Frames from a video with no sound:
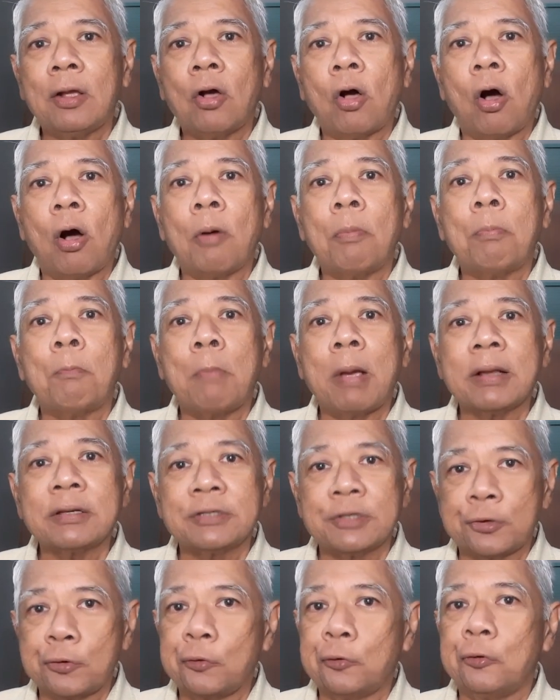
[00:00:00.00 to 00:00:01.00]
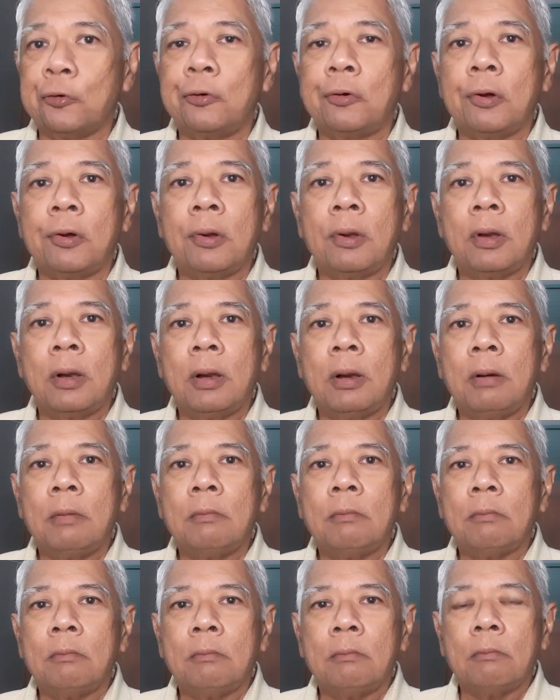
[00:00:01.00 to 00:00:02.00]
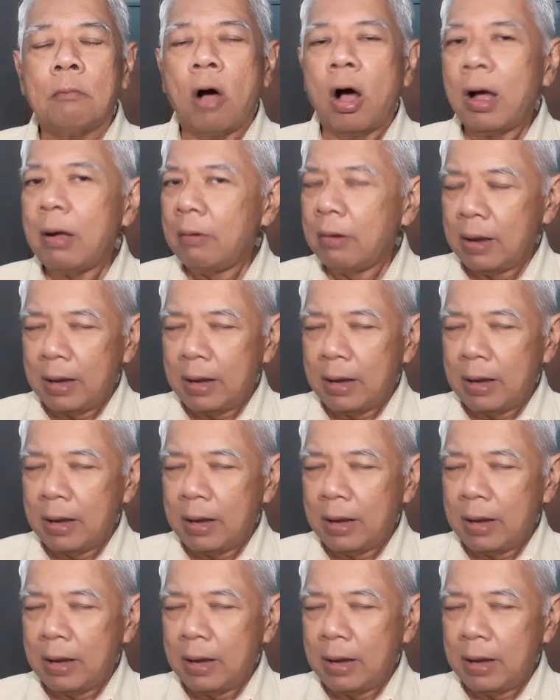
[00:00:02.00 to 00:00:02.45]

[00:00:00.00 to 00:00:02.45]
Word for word: ของเม็กซิโกบอกเขา